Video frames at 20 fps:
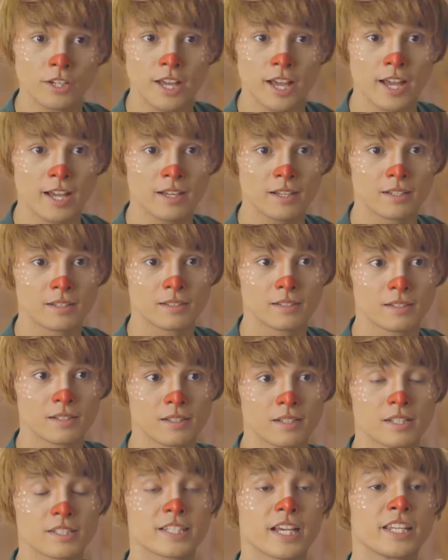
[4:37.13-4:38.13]
yun ha.
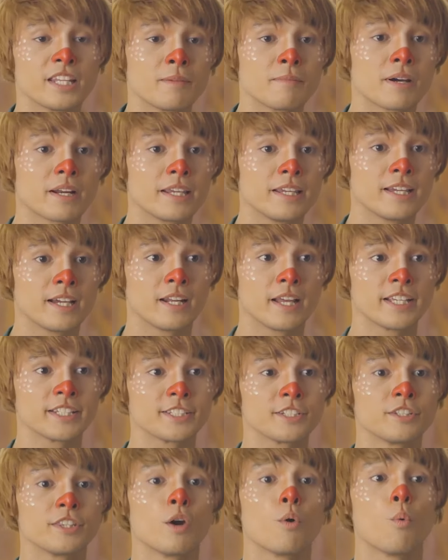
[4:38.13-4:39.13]
Sana
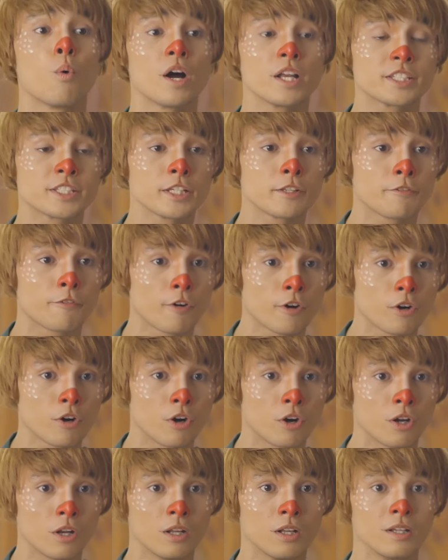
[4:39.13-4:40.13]
ma-realize nyo na once and for
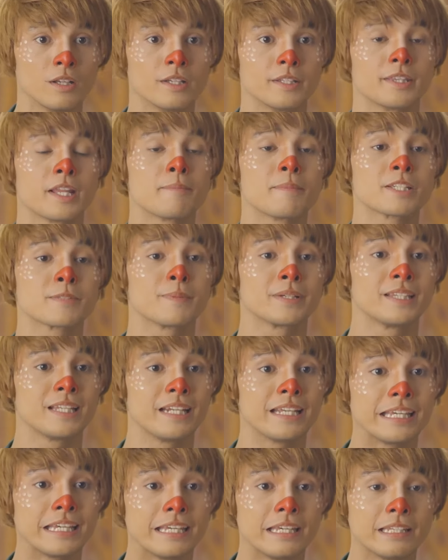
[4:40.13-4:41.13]
all na mas
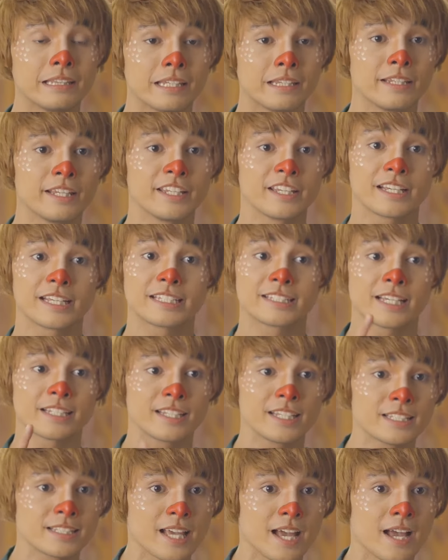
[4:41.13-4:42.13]
madaling iintindihin yung isa't
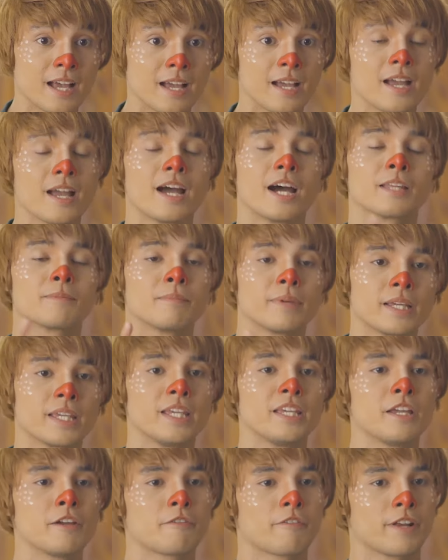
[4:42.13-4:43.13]
isa at
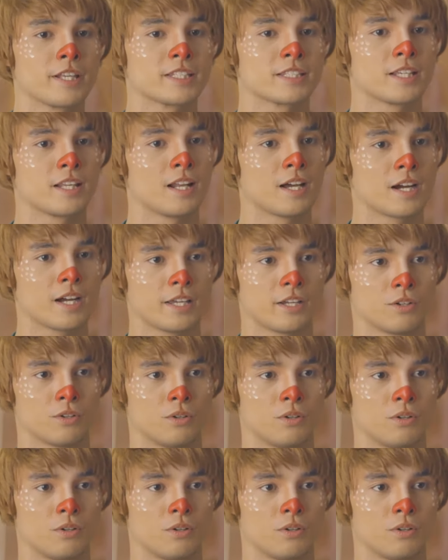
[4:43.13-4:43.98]
magiging friends na lang kayo.